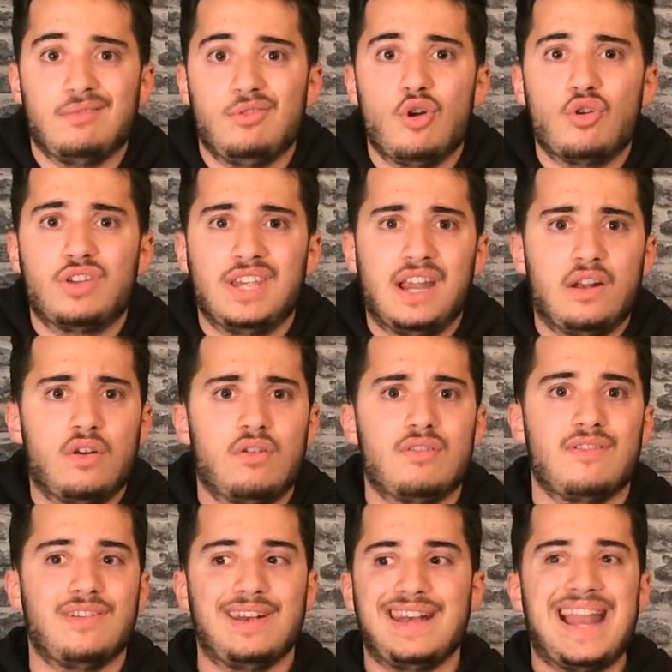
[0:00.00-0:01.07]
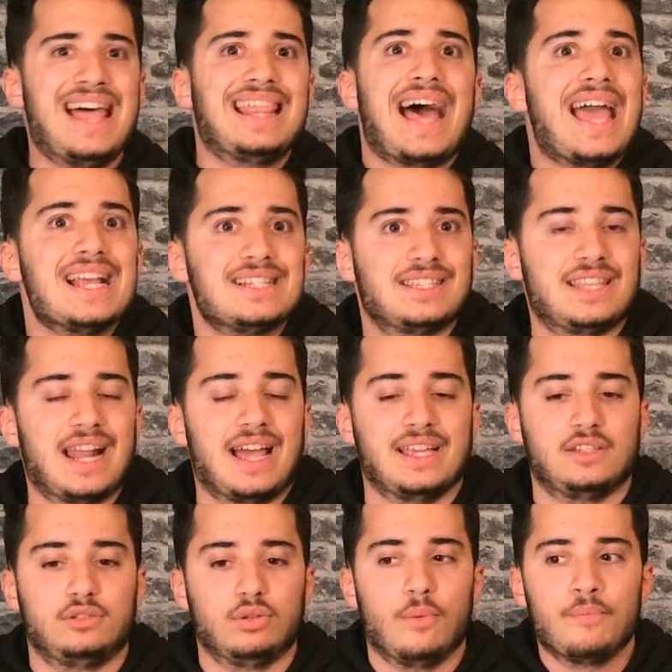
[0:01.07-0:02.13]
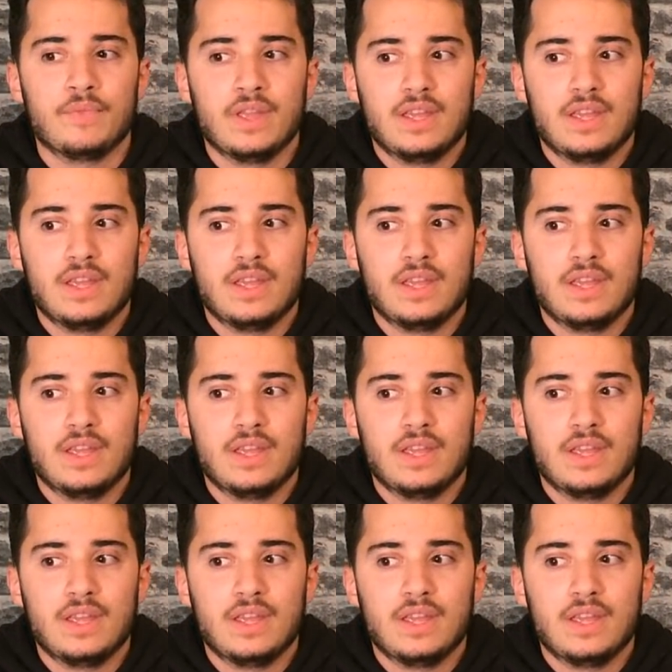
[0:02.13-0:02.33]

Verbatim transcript: No quiero nada extra a esto.